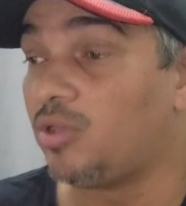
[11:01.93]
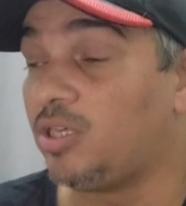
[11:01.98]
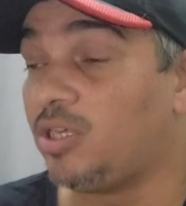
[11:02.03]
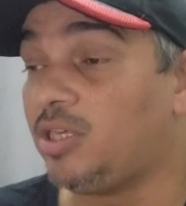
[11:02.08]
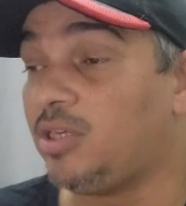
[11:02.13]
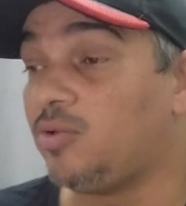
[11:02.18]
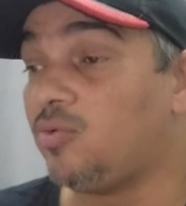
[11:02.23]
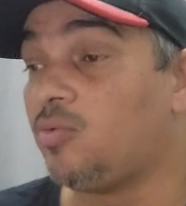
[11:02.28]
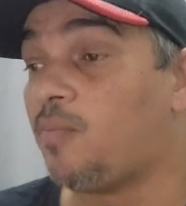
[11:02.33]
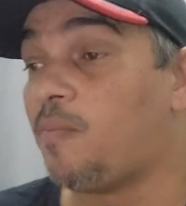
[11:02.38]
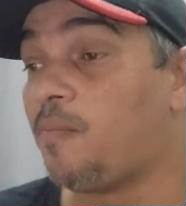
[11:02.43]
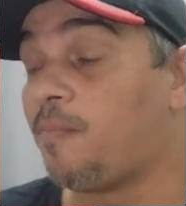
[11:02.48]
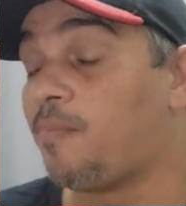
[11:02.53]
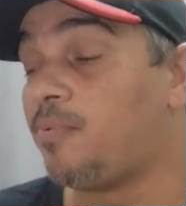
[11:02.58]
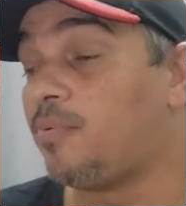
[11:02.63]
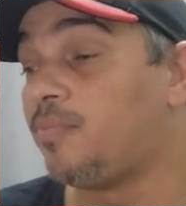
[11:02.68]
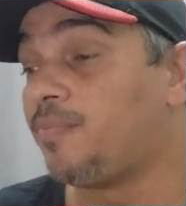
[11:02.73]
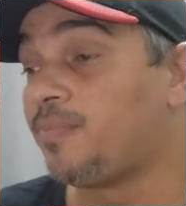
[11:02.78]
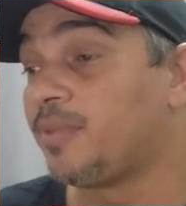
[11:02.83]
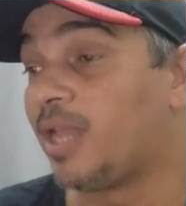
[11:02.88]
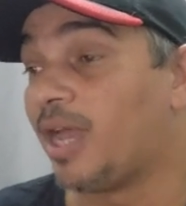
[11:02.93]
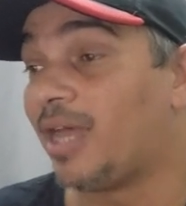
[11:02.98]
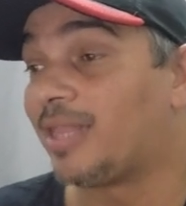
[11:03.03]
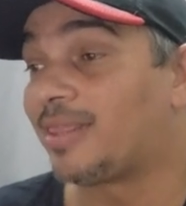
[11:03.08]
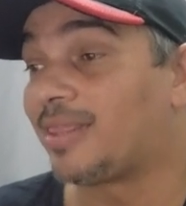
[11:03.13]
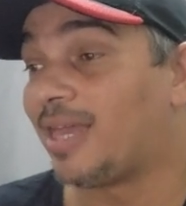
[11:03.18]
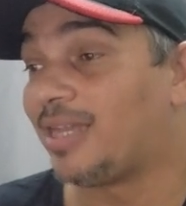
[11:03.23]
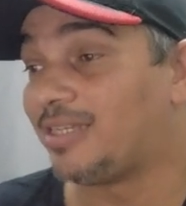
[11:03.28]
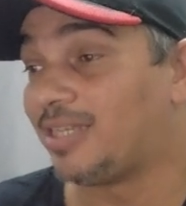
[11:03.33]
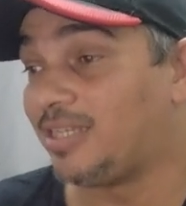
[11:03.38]
e o, a
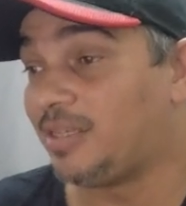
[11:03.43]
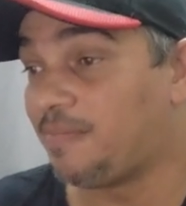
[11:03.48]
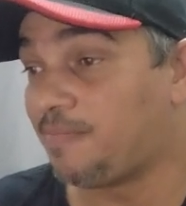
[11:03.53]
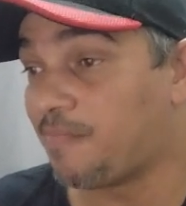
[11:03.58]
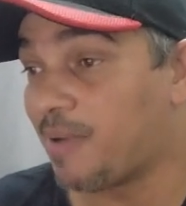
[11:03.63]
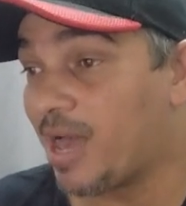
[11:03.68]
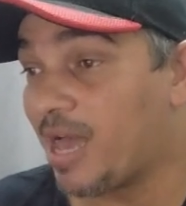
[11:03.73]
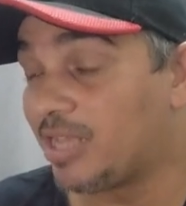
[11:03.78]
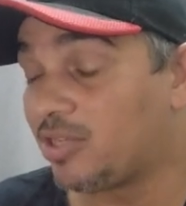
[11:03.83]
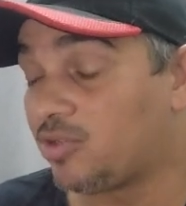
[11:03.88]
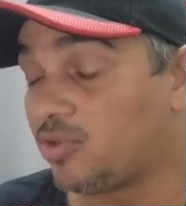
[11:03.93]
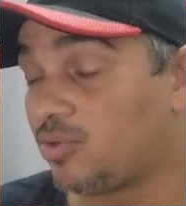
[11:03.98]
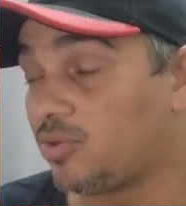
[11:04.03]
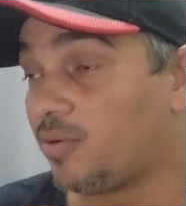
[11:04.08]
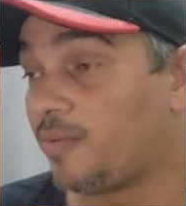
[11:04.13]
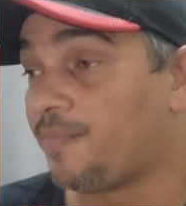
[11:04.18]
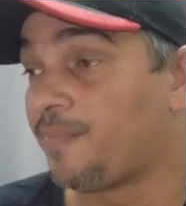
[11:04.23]
taxa de pátio,